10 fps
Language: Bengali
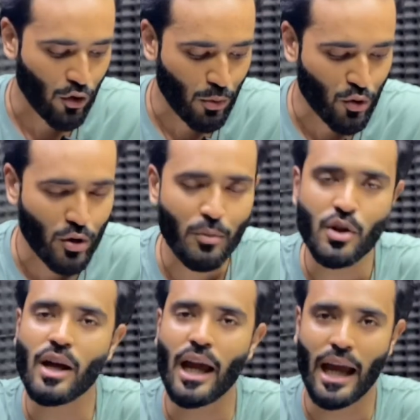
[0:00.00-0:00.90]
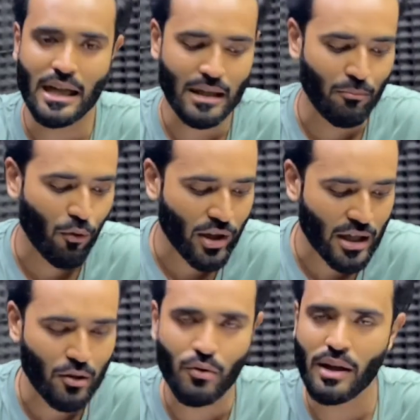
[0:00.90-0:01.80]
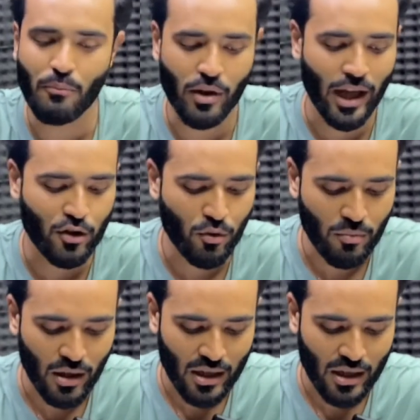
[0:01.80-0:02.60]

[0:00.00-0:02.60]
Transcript: তুমি সুন্দর মতো একটা বইটা ধরে বই একদম